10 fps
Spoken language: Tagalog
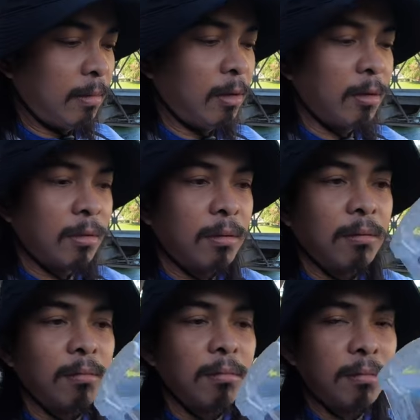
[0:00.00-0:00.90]
so
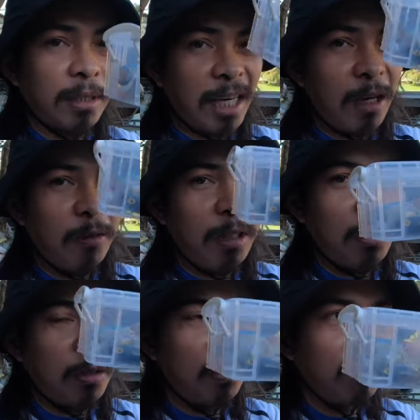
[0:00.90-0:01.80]
dala ko
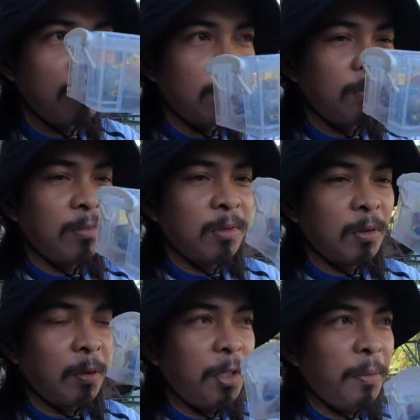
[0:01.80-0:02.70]
dito
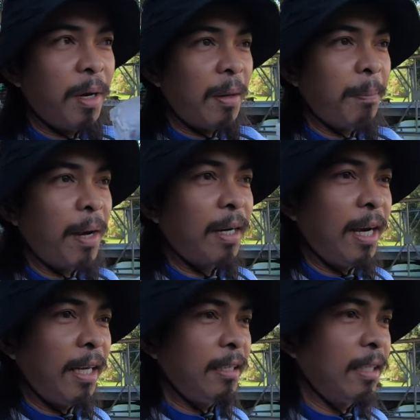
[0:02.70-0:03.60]
kung ano yung mga pang
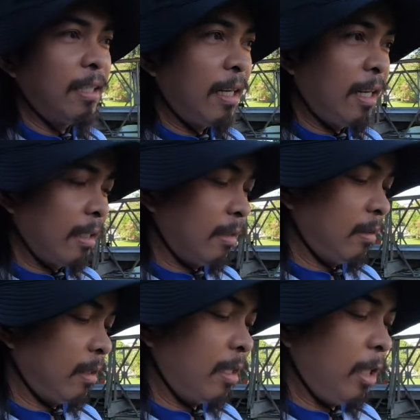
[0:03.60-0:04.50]
light na dalag
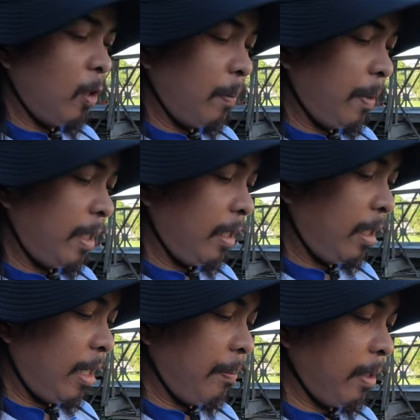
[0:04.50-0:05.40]
na hindi ko naman
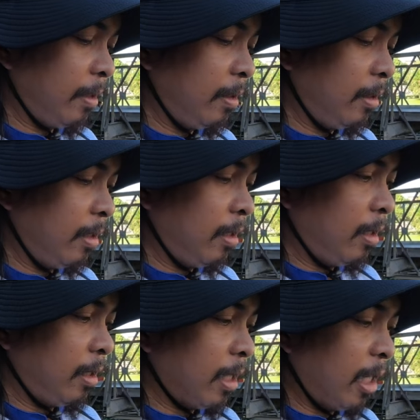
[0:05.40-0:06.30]
nagagamit
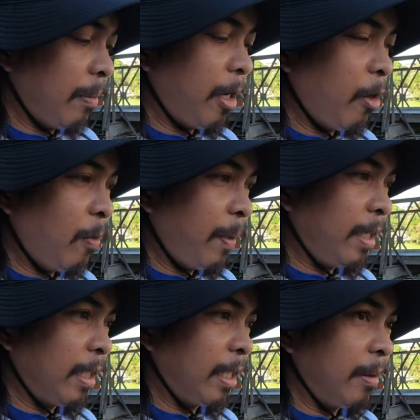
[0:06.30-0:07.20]
ngayon ko
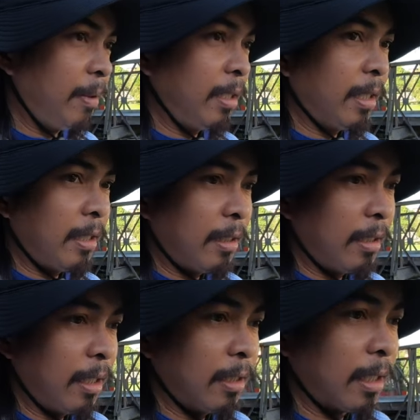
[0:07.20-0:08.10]
palang gagamitin
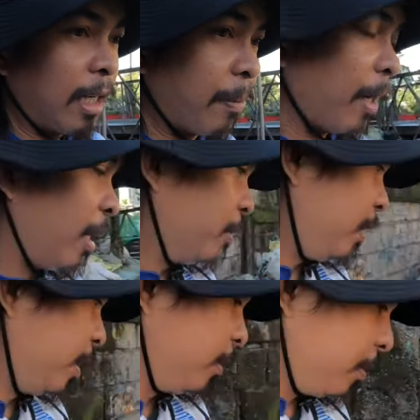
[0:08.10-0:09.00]
sana
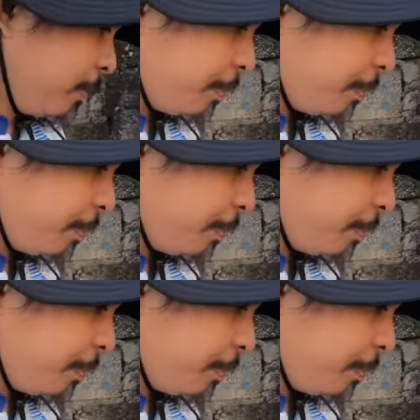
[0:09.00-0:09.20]
makahuli ko